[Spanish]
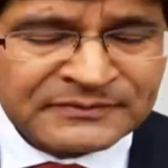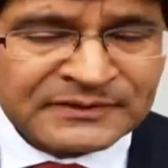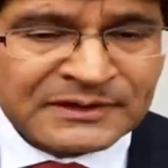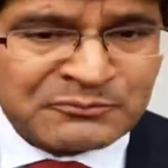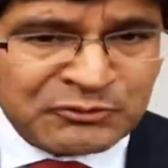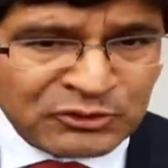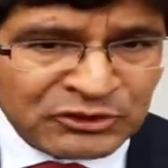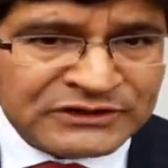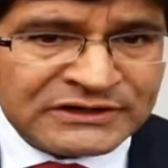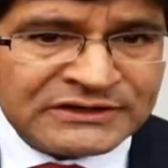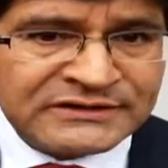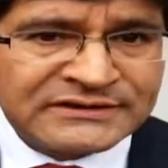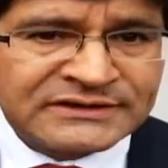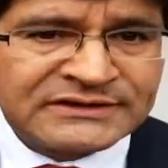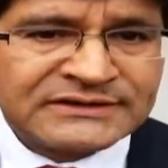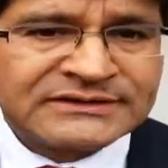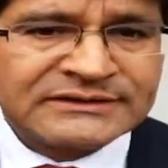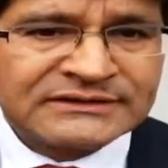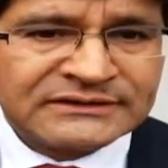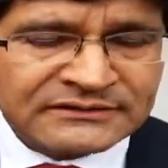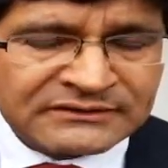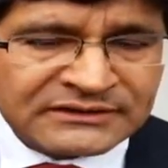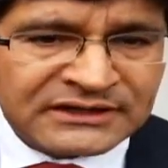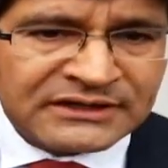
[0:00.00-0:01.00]

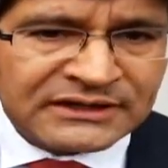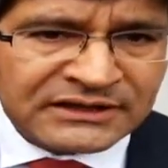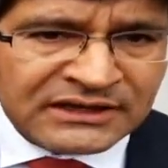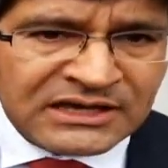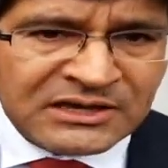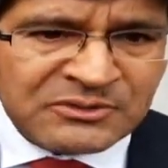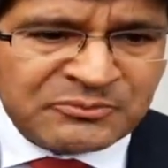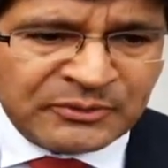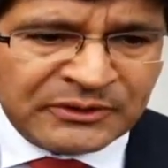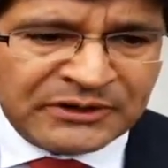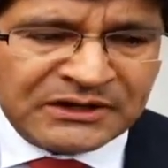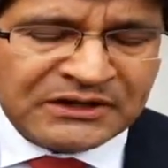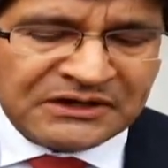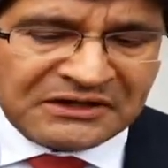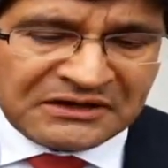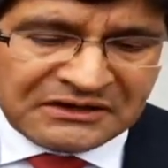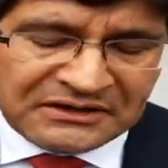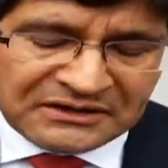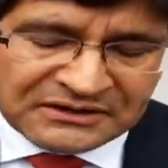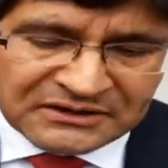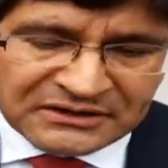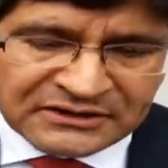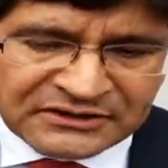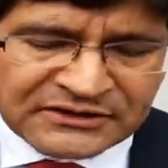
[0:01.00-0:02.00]
deportistas de Arequipa
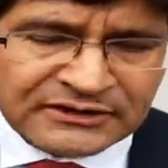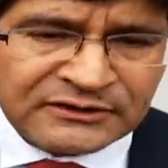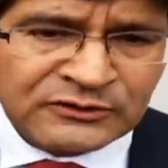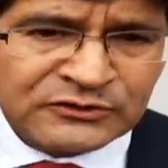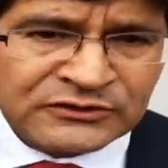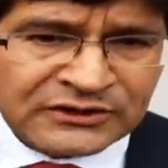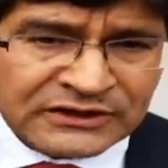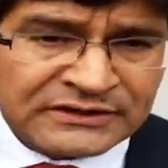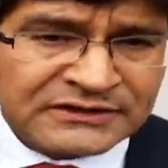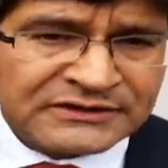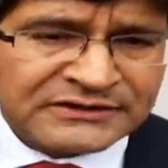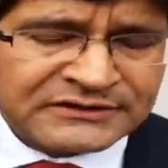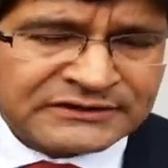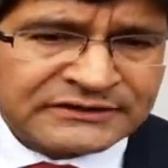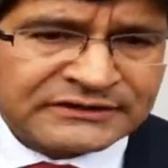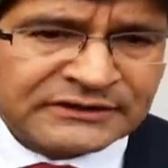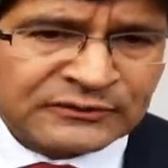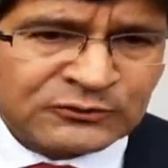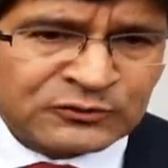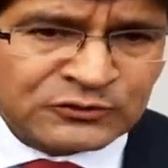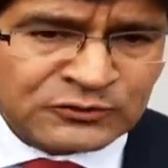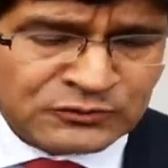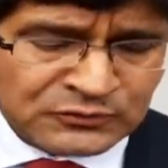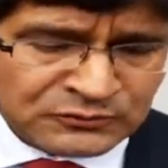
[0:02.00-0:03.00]
y de los que
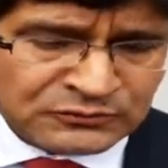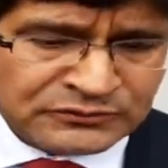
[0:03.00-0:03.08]
necesiten